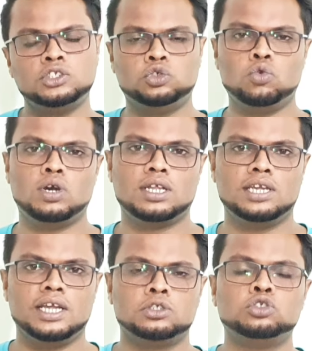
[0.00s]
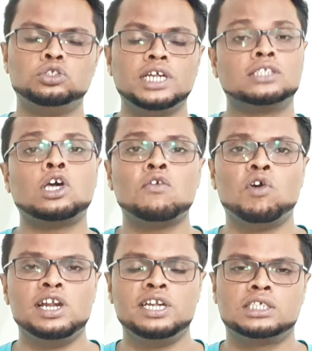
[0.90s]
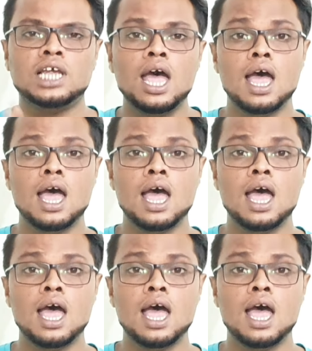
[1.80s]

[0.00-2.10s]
शुरू कर देंगे दोस्तों ढेर सारे वॉलंटियर्स